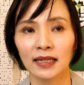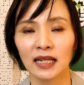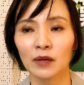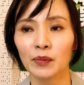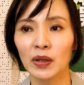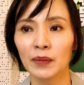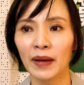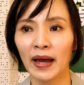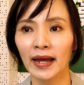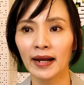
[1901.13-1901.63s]
然
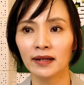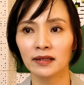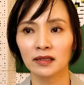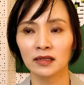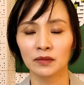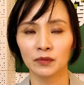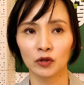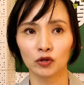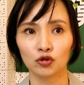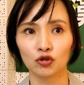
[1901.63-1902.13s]
后被拍的人是
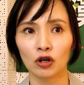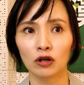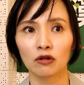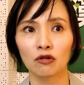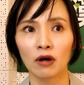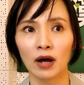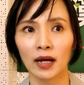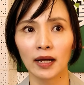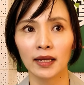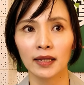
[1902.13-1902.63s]
什么状
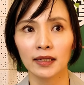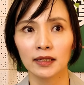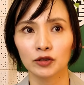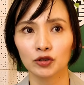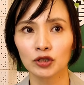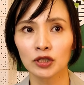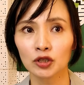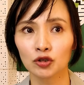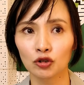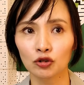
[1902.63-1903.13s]
况？
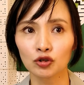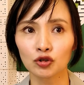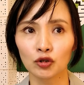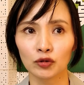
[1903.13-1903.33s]
就是种